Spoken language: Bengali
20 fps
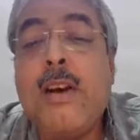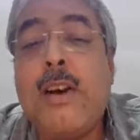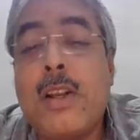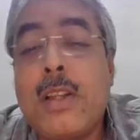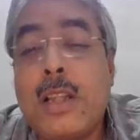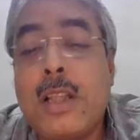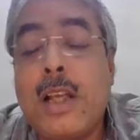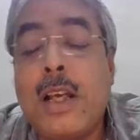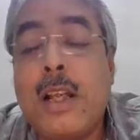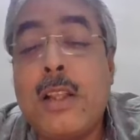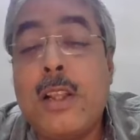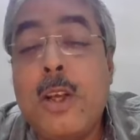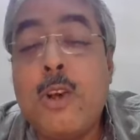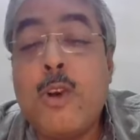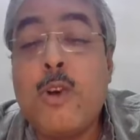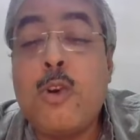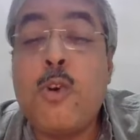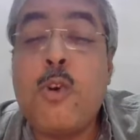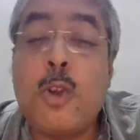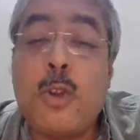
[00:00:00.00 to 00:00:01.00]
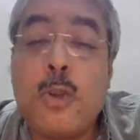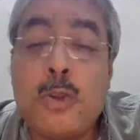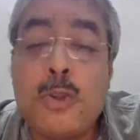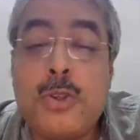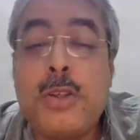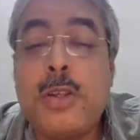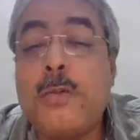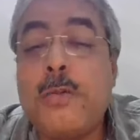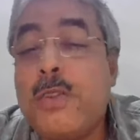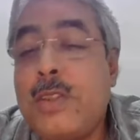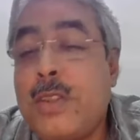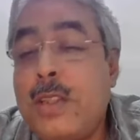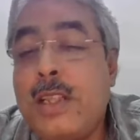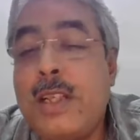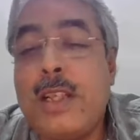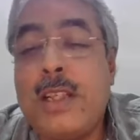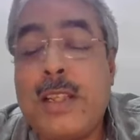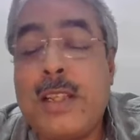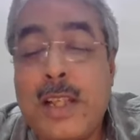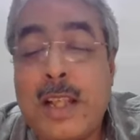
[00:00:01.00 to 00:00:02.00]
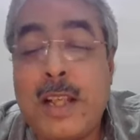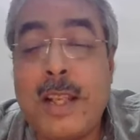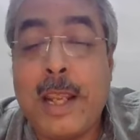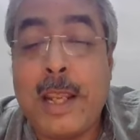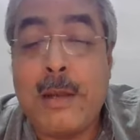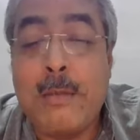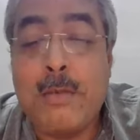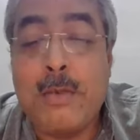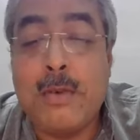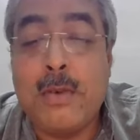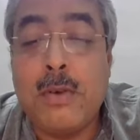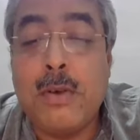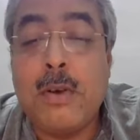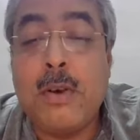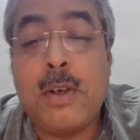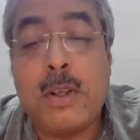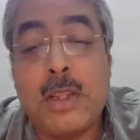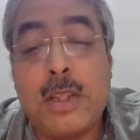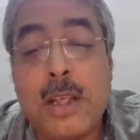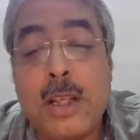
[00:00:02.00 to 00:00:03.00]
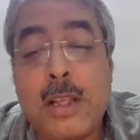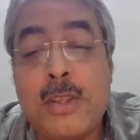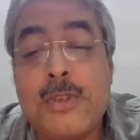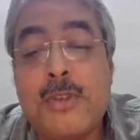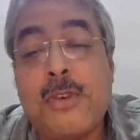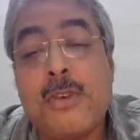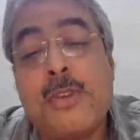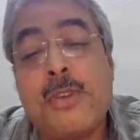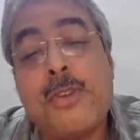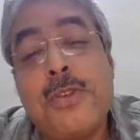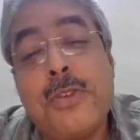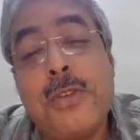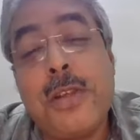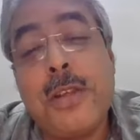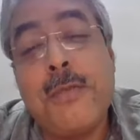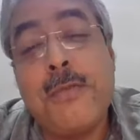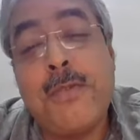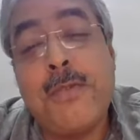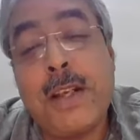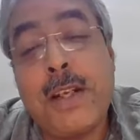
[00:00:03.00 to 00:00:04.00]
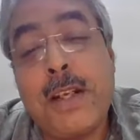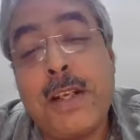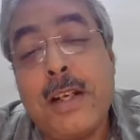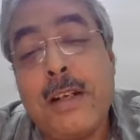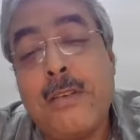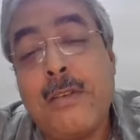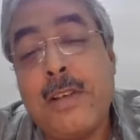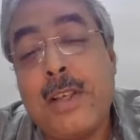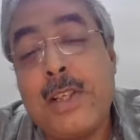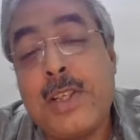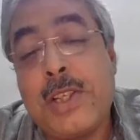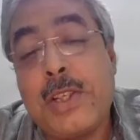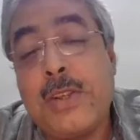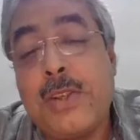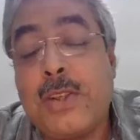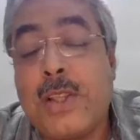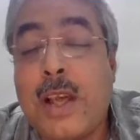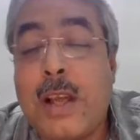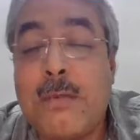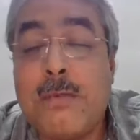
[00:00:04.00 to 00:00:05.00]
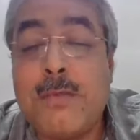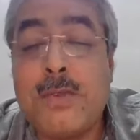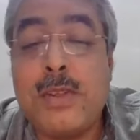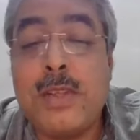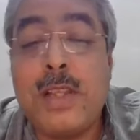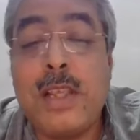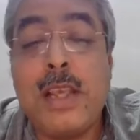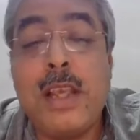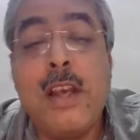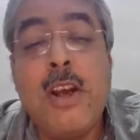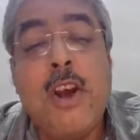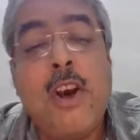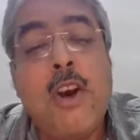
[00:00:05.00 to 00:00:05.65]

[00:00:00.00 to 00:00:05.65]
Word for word: অর্থাৎ কতজনের মধ্যে ডেথটা দেখব অর্থাৎ যতজন ইনফেক্টেড হয়েছিল তার মধ্যে